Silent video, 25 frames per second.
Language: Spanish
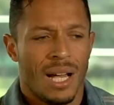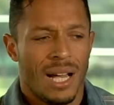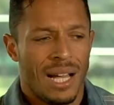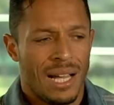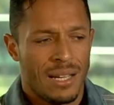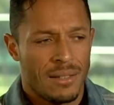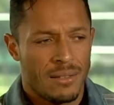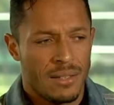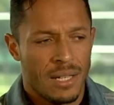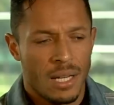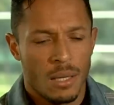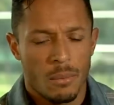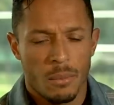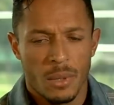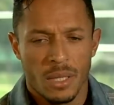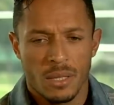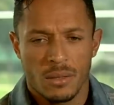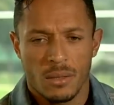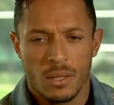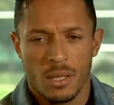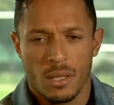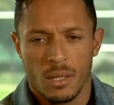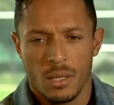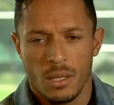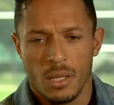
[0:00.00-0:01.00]
hacia el
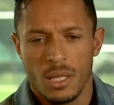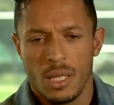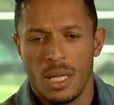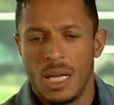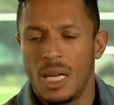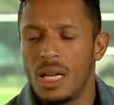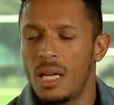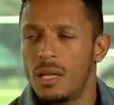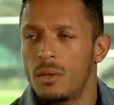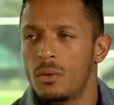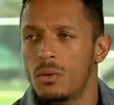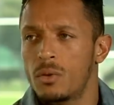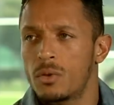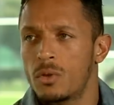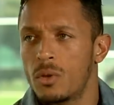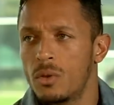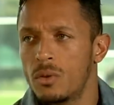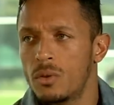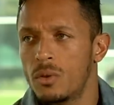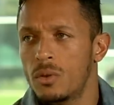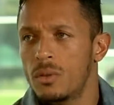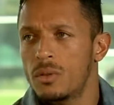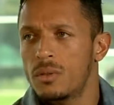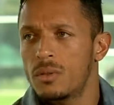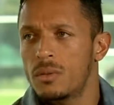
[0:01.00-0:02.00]
míster y él a
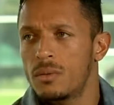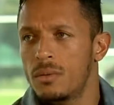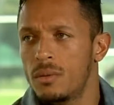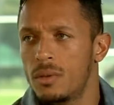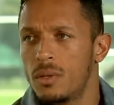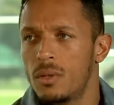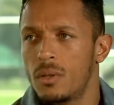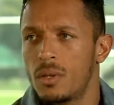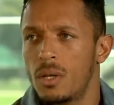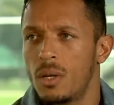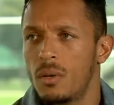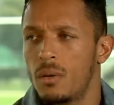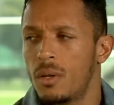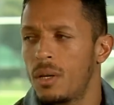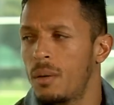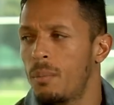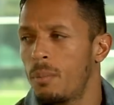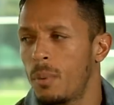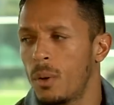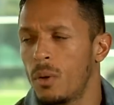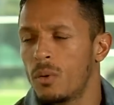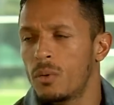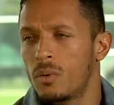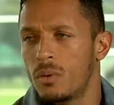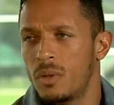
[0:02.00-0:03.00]
nosotros, yo creo que
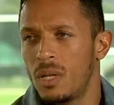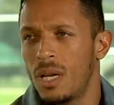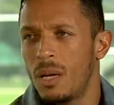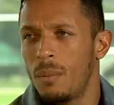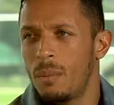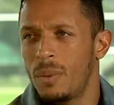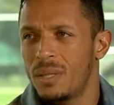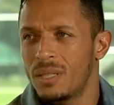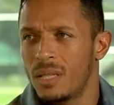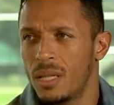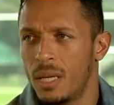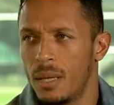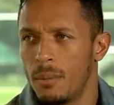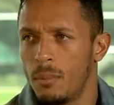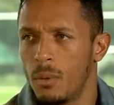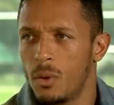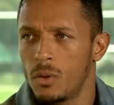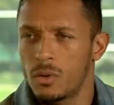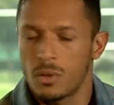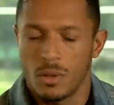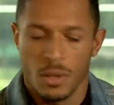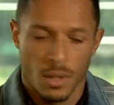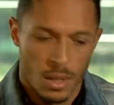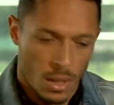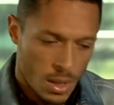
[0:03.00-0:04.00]
pronto ya
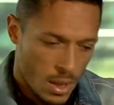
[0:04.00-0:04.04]
empezaremos